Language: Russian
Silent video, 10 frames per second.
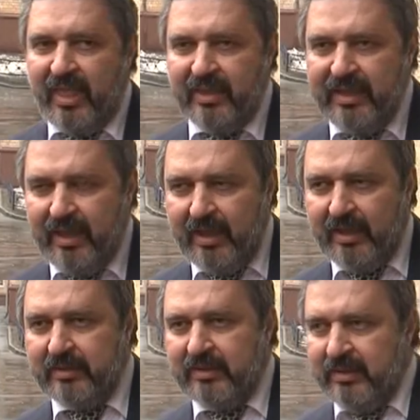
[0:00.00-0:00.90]

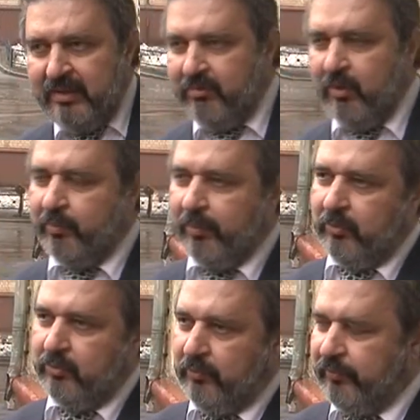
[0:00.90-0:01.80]
Я имею
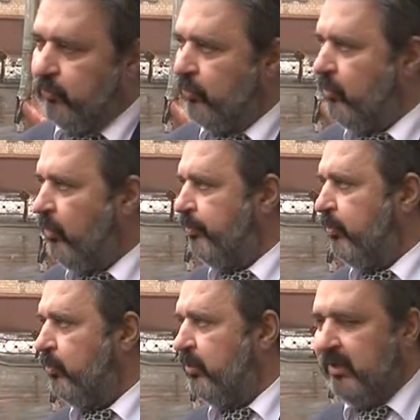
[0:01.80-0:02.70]
полную
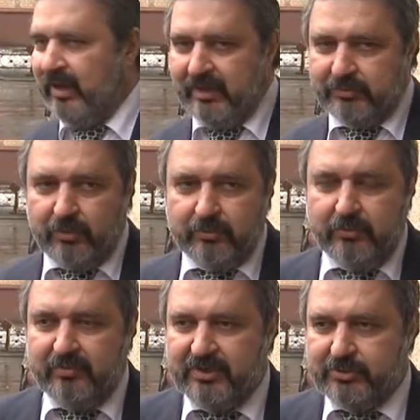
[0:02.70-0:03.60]
фотокопию и
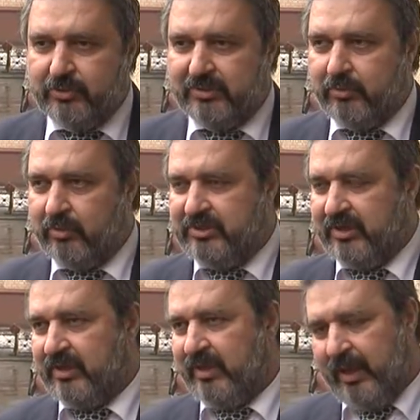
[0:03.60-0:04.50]
электронную версию этого
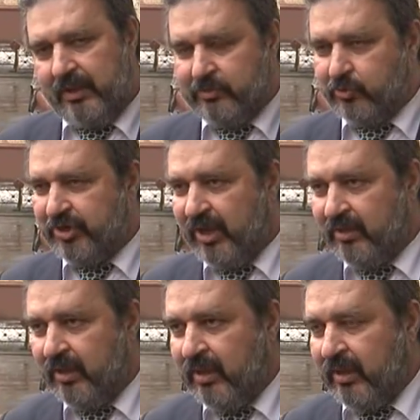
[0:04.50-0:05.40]
дела. Я
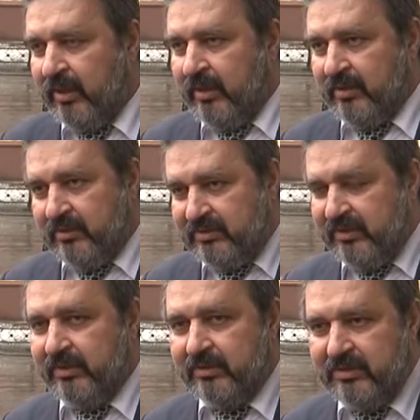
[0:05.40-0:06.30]
изучал, э,
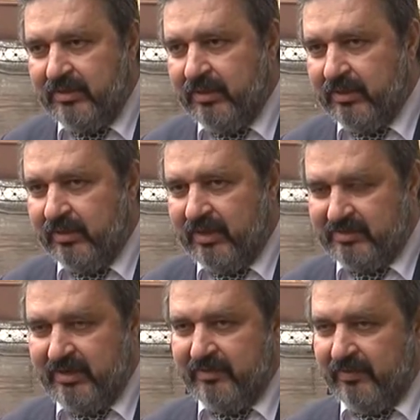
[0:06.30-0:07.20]
дело
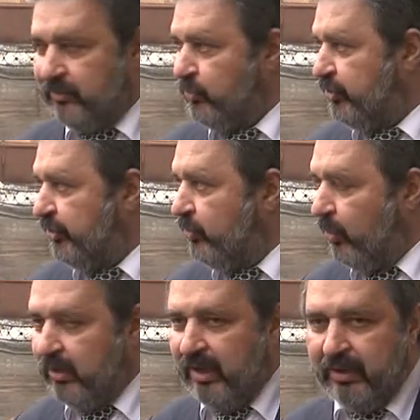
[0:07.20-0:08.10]
расследовалось очень
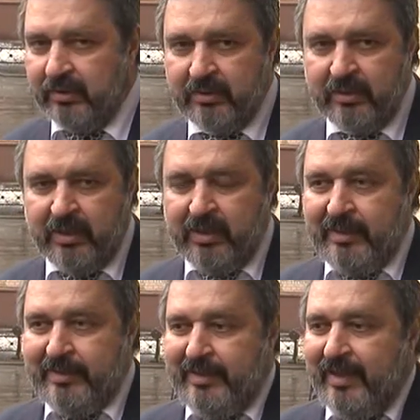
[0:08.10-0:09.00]
долго.
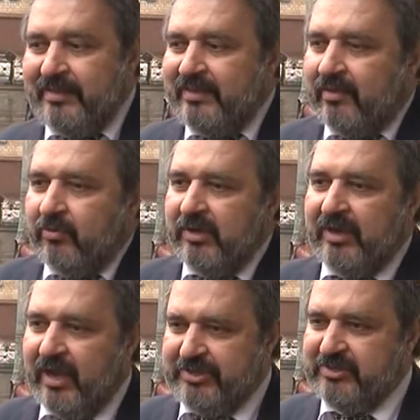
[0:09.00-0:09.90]
Я недоволен
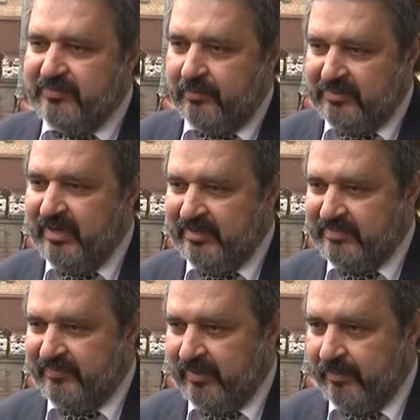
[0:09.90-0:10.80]
качеством
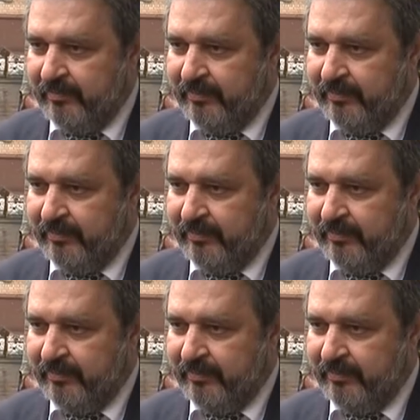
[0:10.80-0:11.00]
следствия.